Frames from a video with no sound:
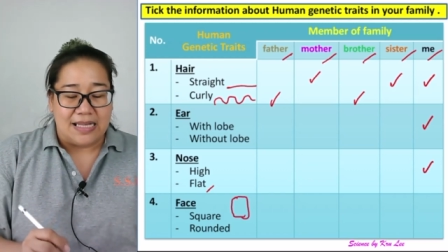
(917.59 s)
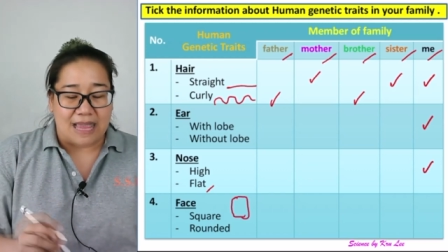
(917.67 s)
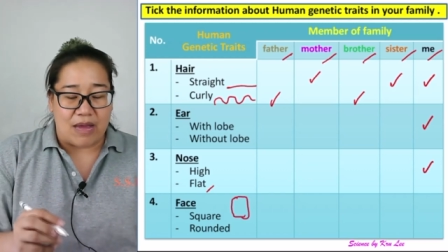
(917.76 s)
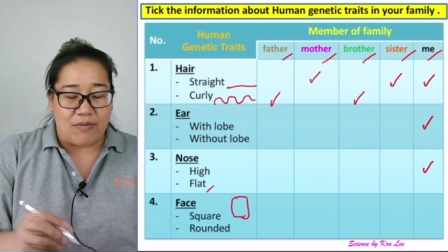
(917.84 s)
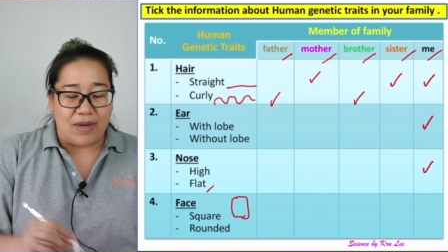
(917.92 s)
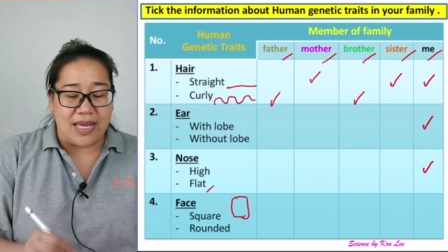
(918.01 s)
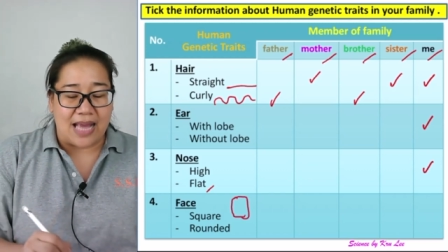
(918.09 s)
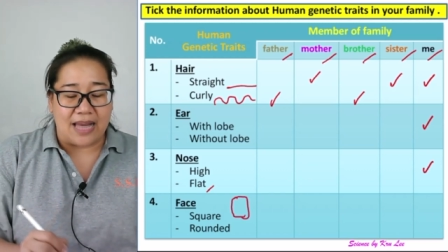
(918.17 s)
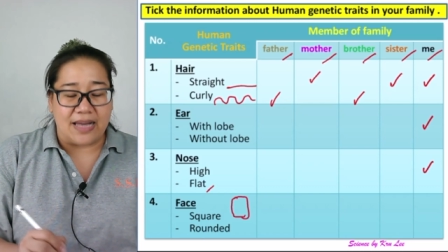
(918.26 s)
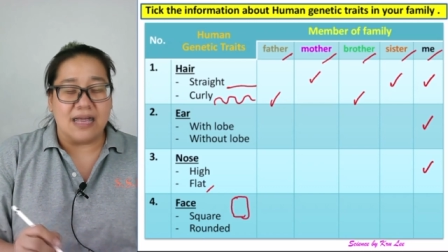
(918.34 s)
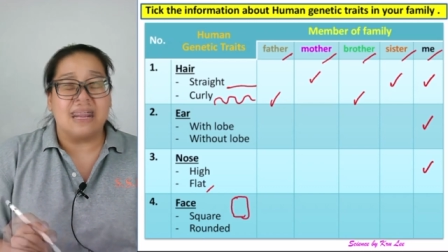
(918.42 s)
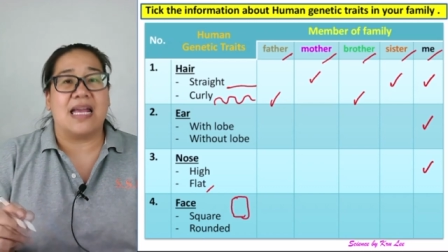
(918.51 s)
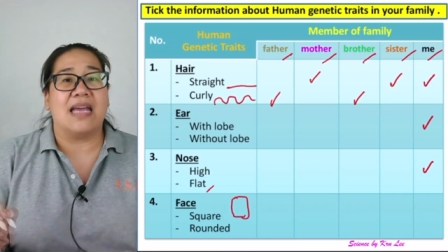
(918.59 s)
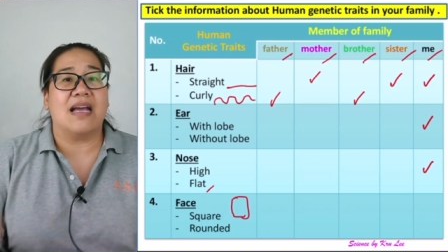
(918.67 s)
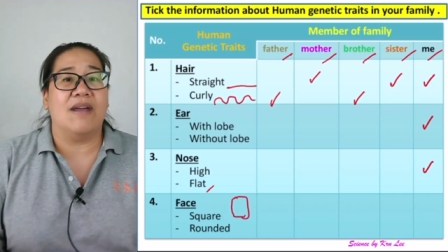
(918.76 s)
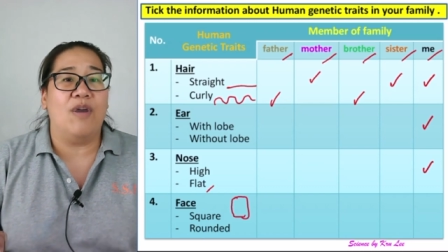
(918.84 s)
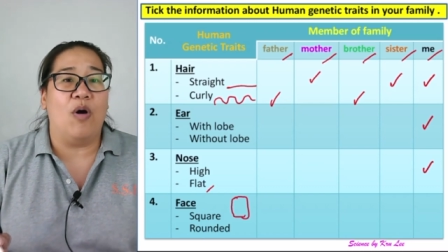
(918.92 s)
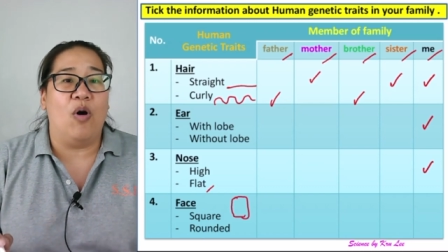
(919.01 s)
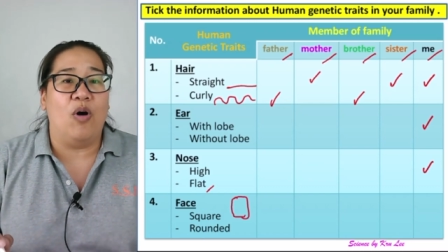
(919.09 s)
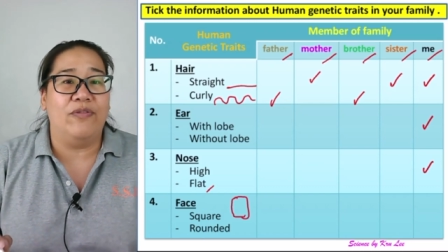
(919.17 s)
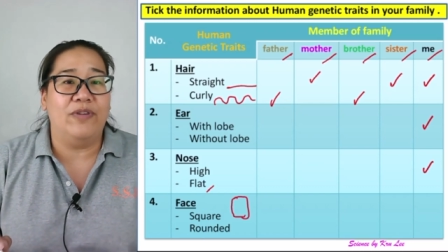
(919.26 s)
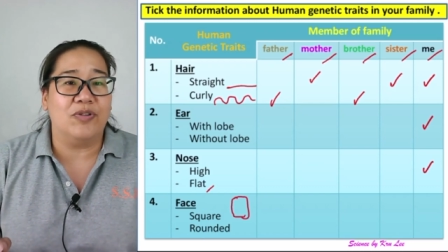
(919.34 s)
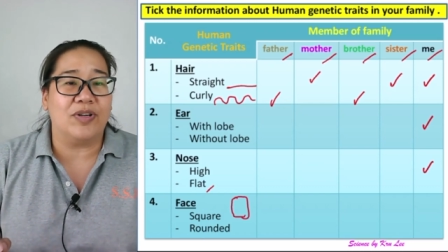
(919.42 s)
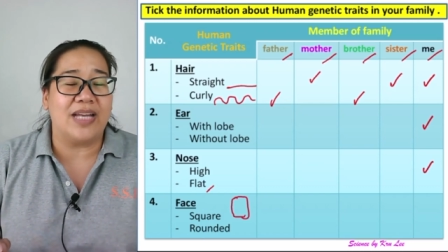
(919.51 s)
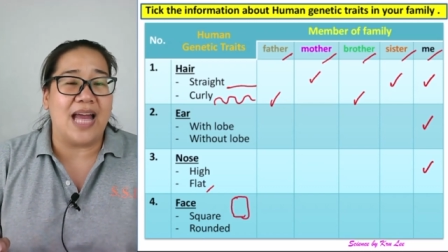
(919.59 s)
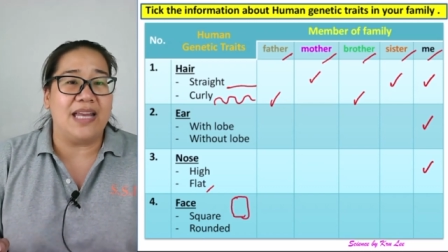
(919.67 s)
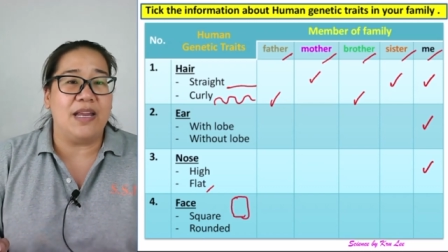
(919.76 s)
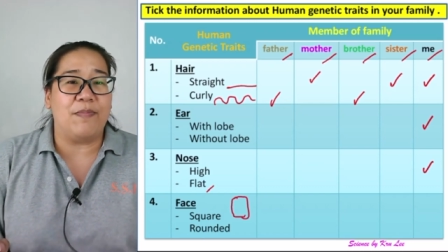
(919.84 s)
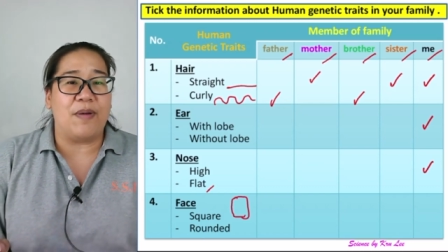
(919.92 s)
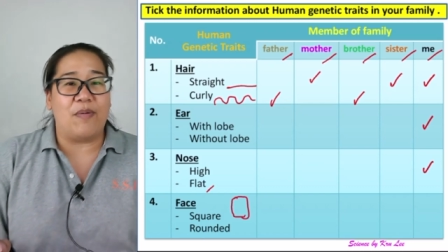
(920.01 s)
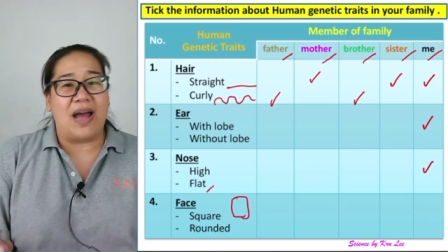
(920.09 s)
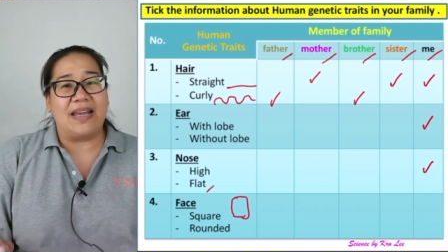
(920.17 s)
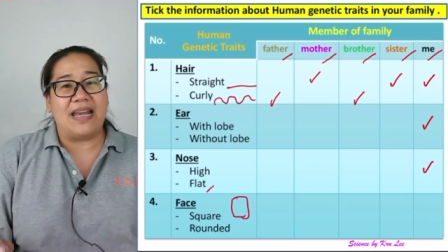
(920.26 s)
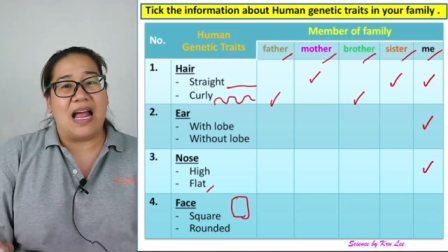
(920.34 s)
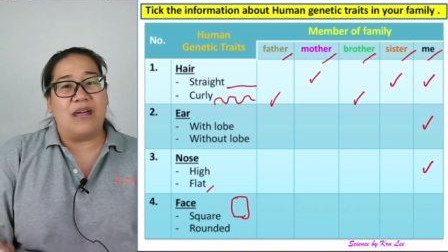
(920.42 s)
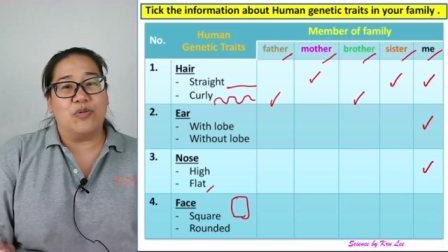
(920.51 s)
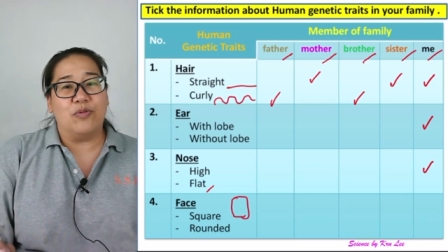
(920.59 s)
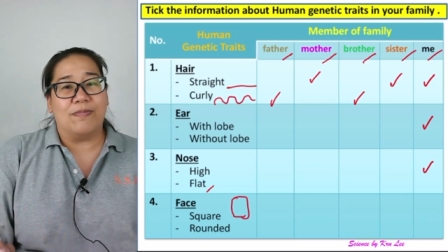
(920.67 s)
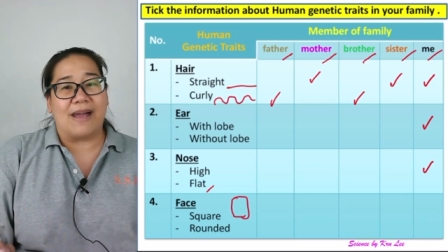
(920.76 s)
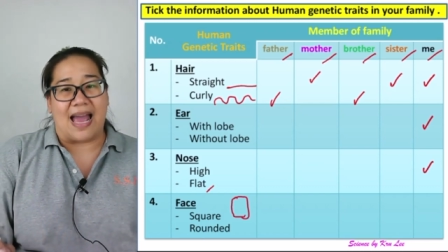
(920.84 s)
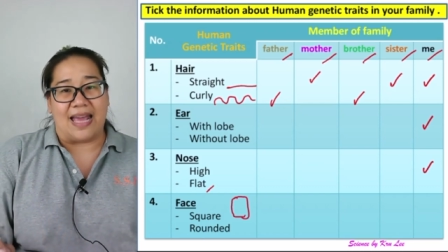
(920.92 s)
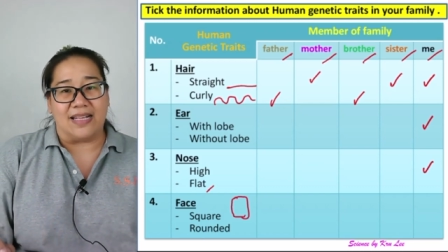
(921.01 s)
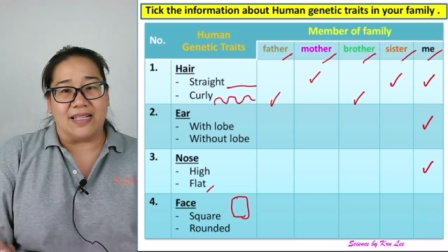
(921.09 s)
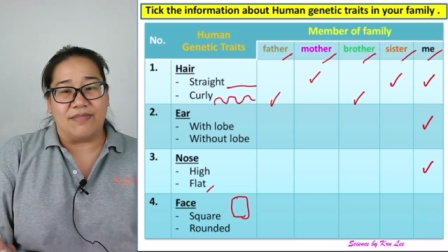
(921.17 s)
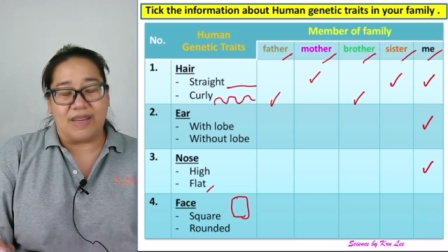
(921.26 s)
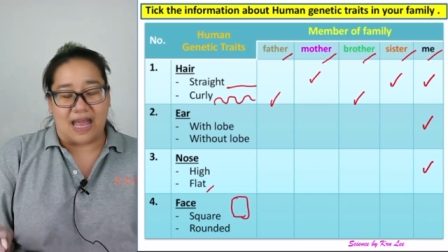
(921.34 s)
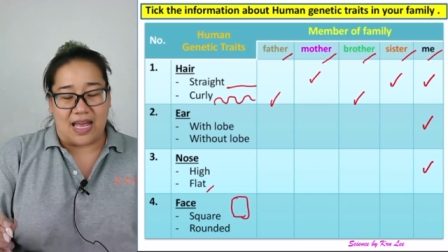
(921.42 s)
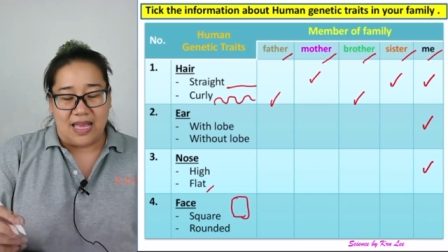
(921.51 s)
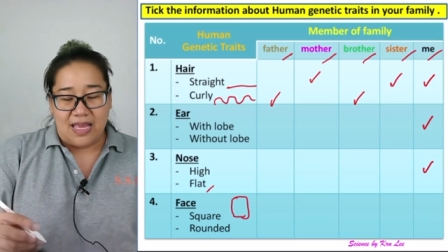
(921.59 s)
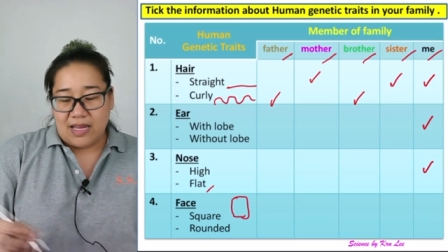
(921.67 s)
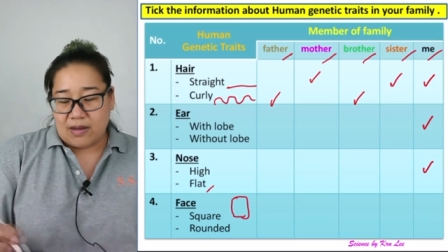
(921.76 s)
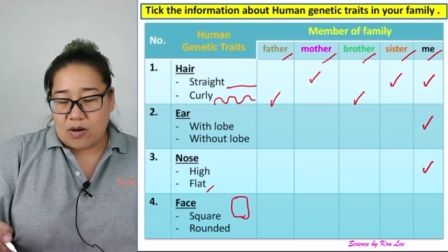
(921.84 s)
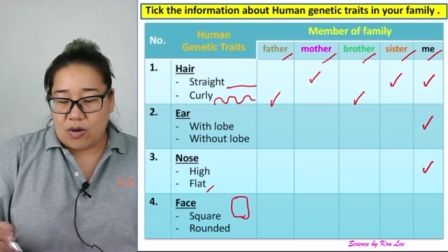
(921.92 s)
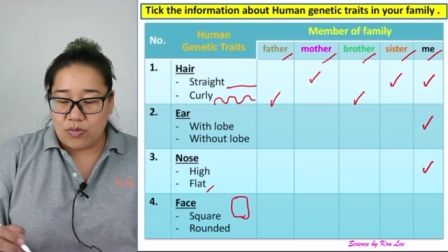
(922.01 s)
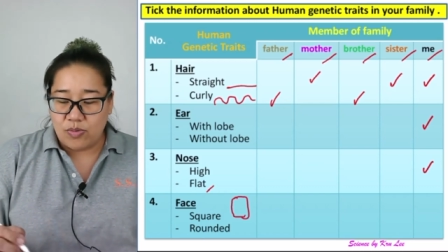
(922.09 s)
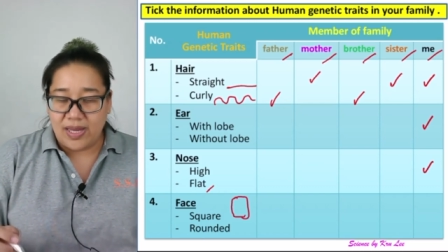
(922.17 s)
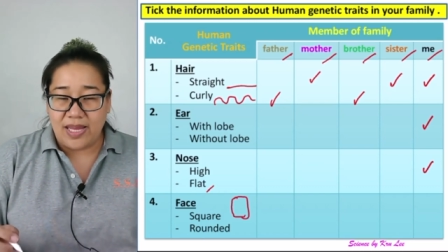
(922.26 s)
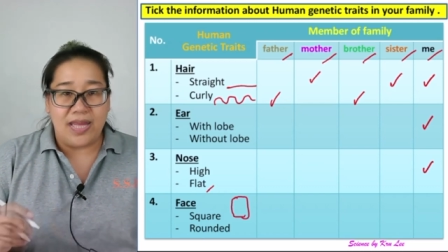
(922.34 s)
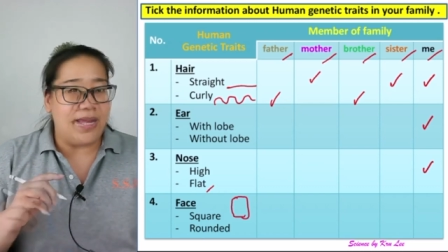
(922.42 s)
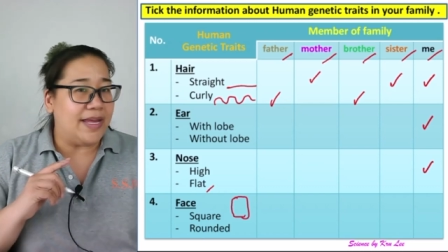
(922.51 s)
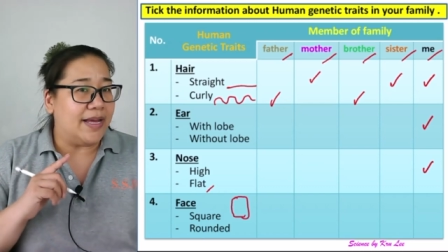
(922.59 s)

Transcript: แต่ว่าอีกงานหนึ่งก็ใช้คำว่าโอเวลก็ได้ที่แปลว่าหน้ารูปไข่ใช่ไหมคะ ของคุรี